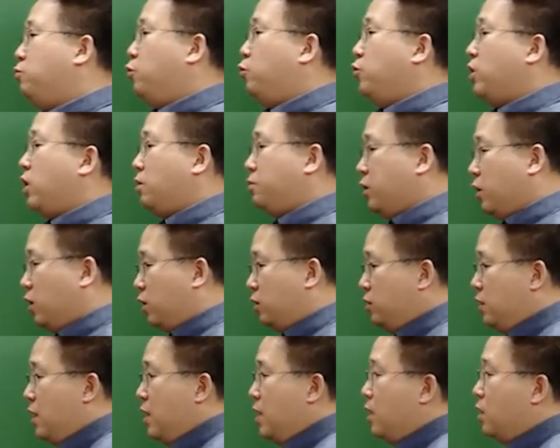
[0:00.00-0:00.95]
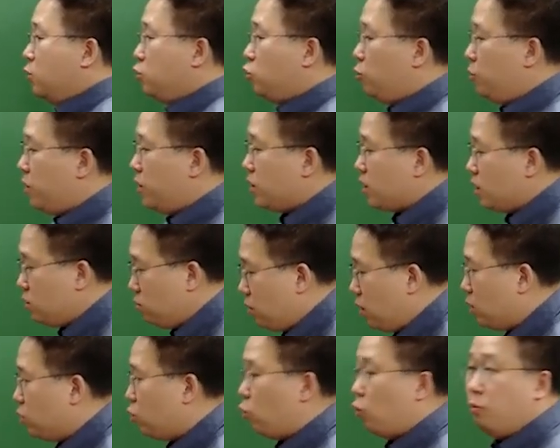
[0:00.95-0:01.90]
뭐냐면
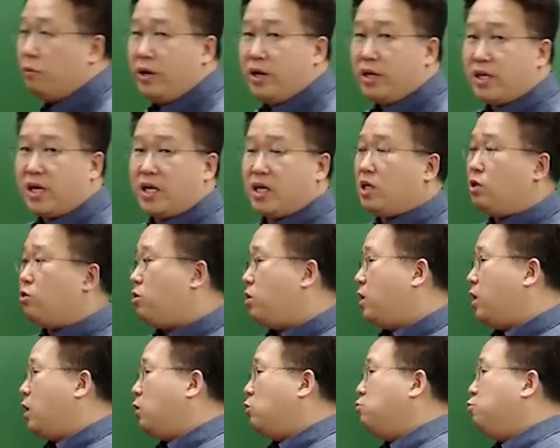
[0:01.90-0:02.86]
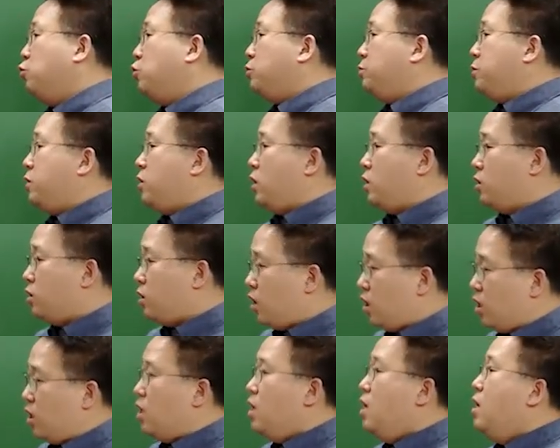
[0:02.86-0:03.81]
소매상과 도매상이 된다라고 보시면
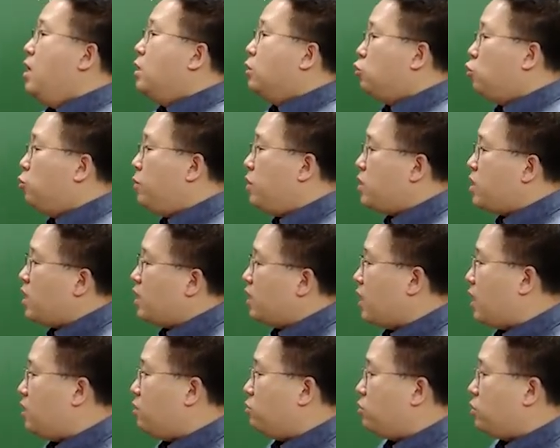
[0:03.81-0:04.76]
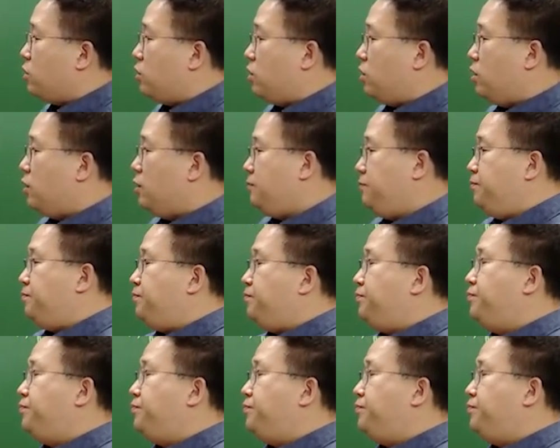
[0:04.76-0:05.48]
되는데 소매상이라는 것은